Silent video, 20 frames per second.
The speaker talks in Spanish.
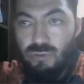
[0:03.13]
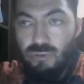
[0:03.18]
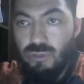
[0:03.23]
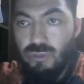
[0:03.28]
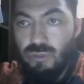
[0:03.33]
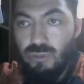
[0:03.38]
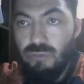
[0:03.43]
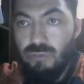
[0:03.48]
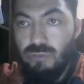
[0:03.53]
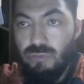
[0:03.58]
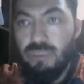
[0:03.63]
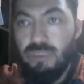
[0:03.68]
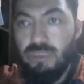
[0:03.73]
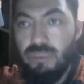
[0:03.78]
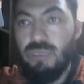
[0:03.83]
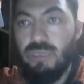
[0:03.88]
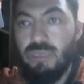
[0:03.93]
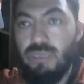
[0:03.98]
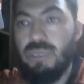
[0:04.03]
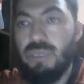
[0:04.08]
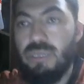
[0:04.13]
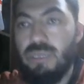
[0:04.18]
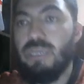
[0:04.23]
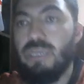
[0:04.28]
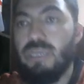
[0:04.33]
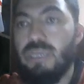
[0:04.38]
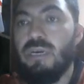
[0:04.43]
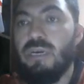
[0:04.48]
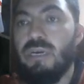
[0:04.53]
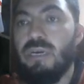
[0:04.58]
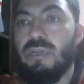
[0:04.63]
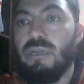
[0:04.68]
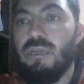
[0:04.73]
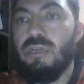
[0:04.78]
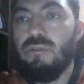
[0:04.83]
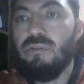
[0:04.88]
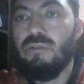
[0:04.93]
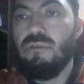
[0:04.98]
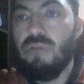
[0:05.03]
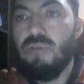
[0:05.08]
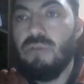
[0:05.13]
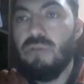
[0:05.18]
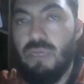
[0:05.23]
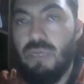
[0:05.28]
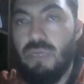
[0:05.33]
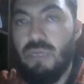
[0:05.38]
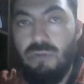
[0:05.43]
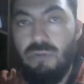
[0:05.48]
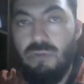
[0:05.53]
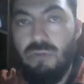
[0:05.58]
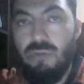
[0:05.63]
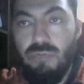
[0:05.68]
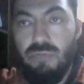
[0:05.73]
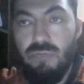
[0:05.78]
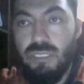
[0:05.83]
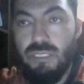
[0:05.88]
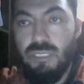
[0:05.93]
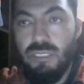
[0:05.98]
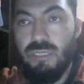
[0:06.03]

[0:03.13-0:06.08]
soy estudiante de Ingeniería Electrónica de la Universidad